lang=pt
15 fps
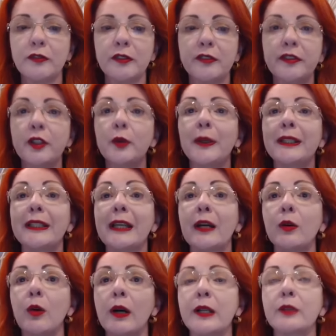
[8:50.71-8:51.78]
viver o aqui e
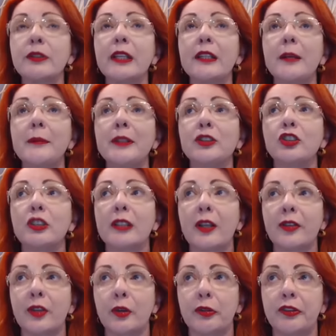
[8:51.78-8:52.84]
agora. O que, que a
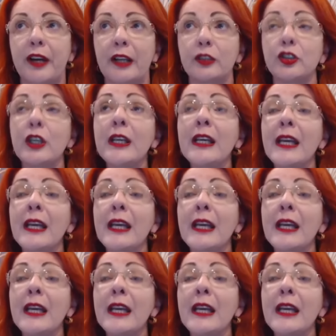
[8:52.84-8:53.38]
meditação faz?